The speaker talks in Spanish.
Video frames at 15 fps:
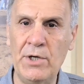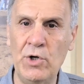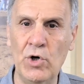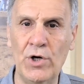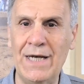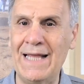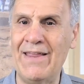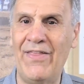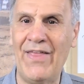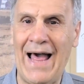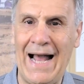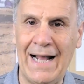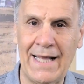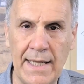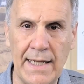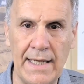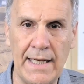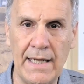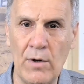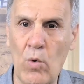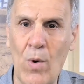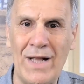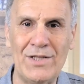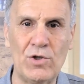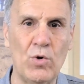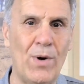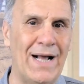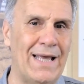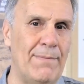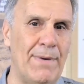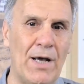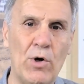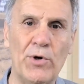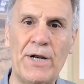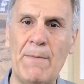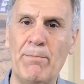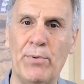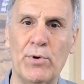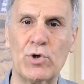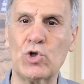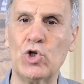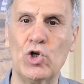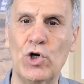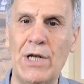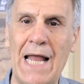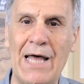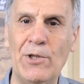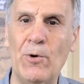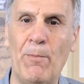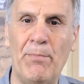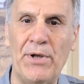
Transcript: no les da en, cuanto a que mejoran por todos lados,